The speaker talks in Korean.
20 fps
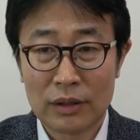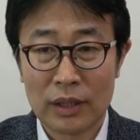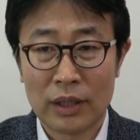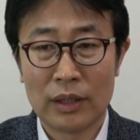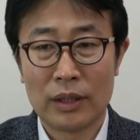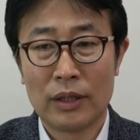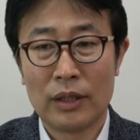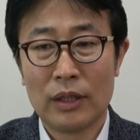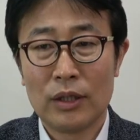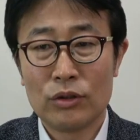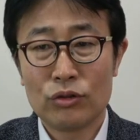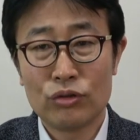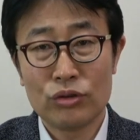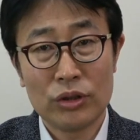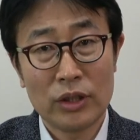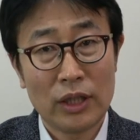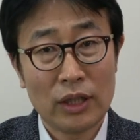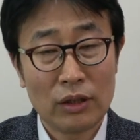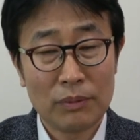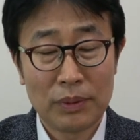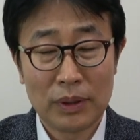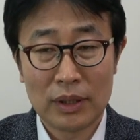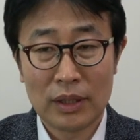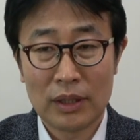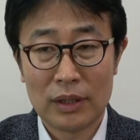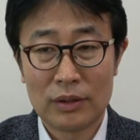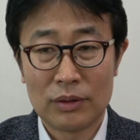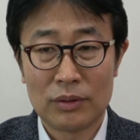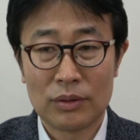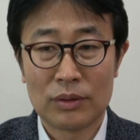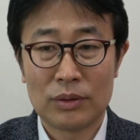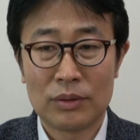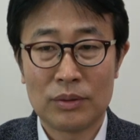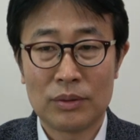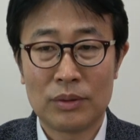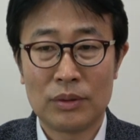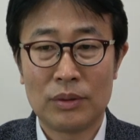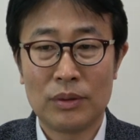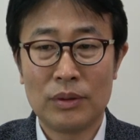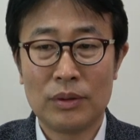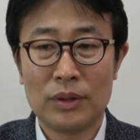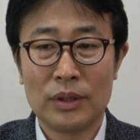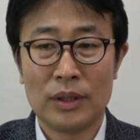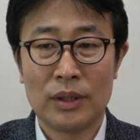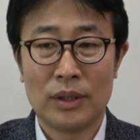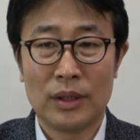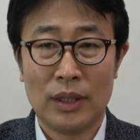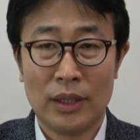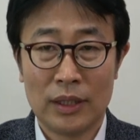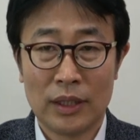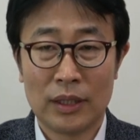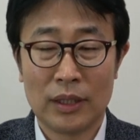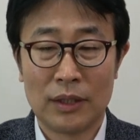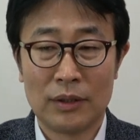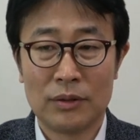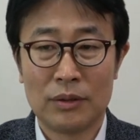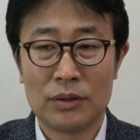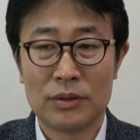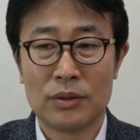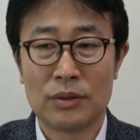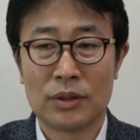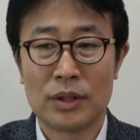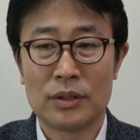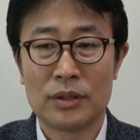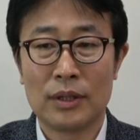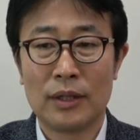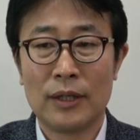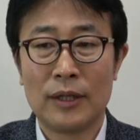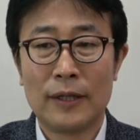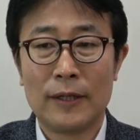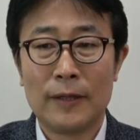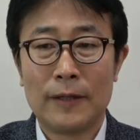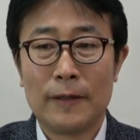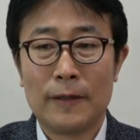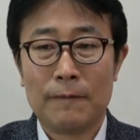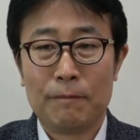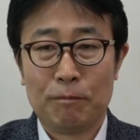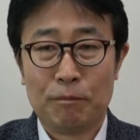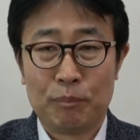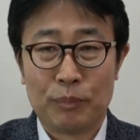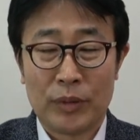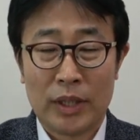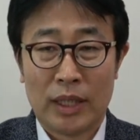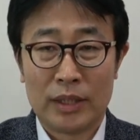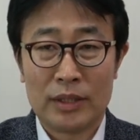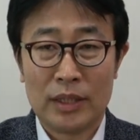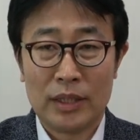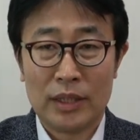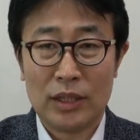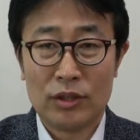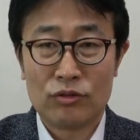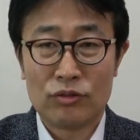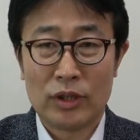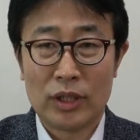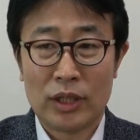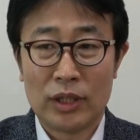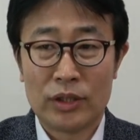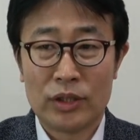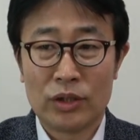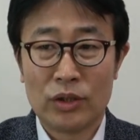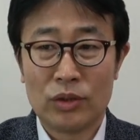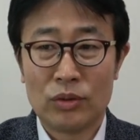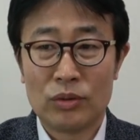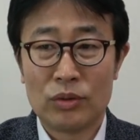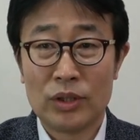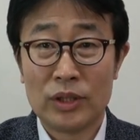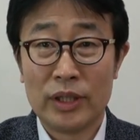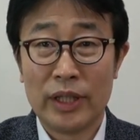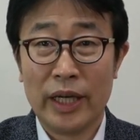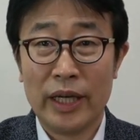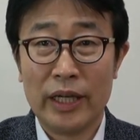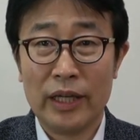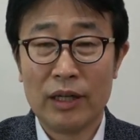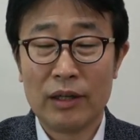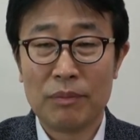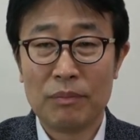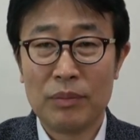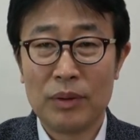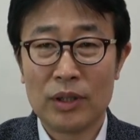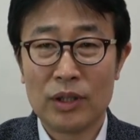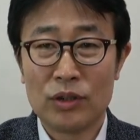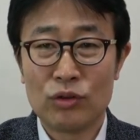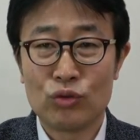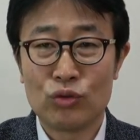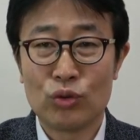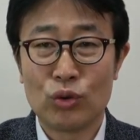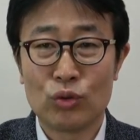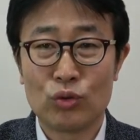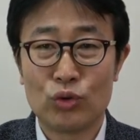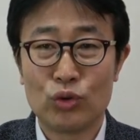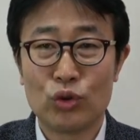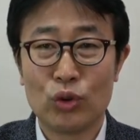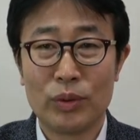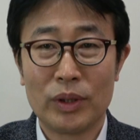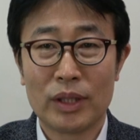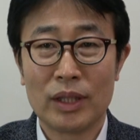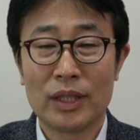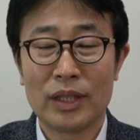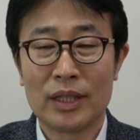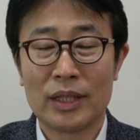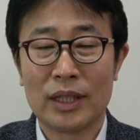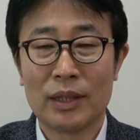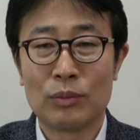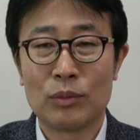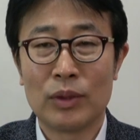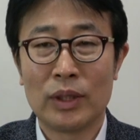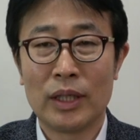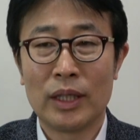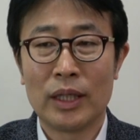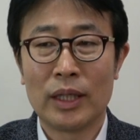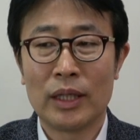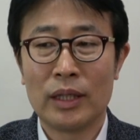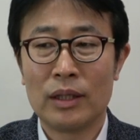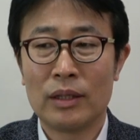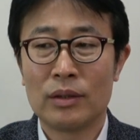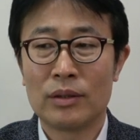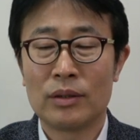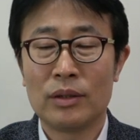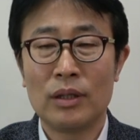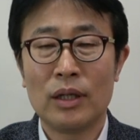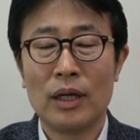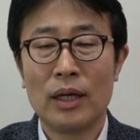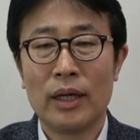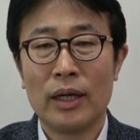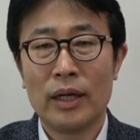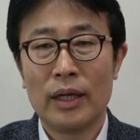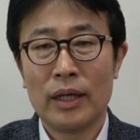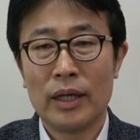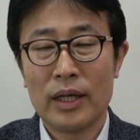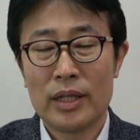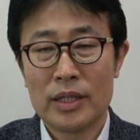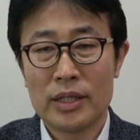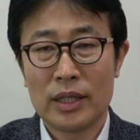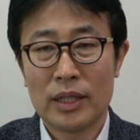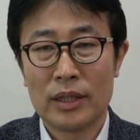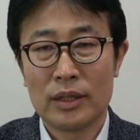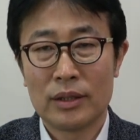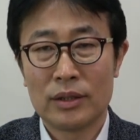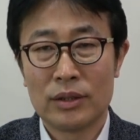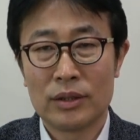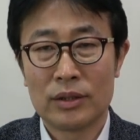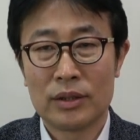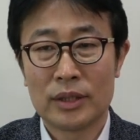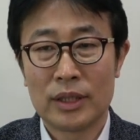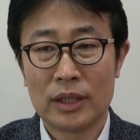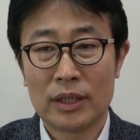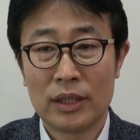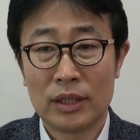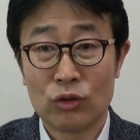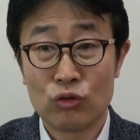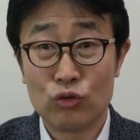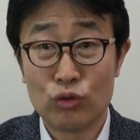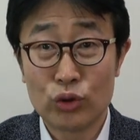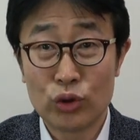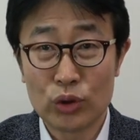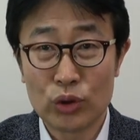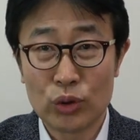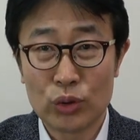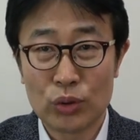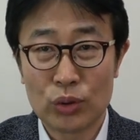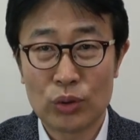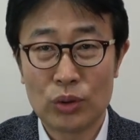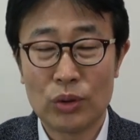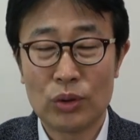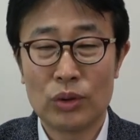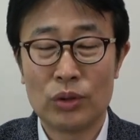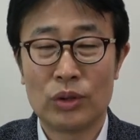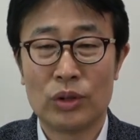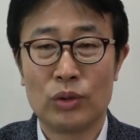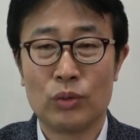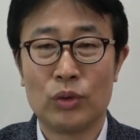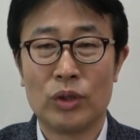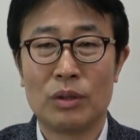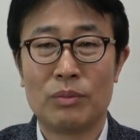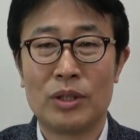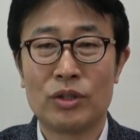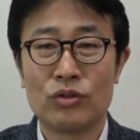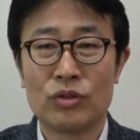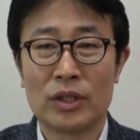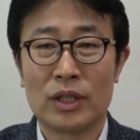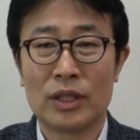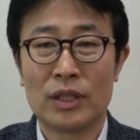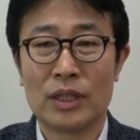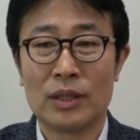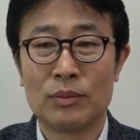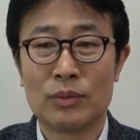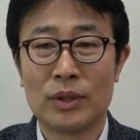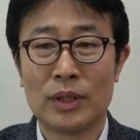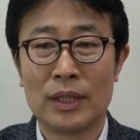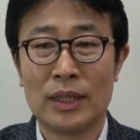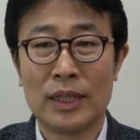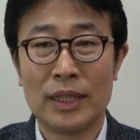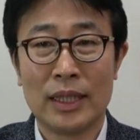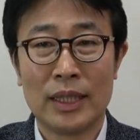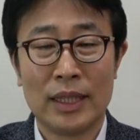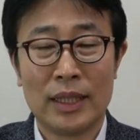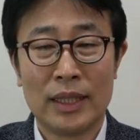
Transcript: 예, 수선하고 변경하는 것도 예, 해당이 되는 거죠. 그래서 음, 다세대 주택 같은 경우는 내력벽이 주요 구조벽이기 때문에 이거를 해체하는 것은 상당히 구조적으로 어, 위험할 수 있기 때문에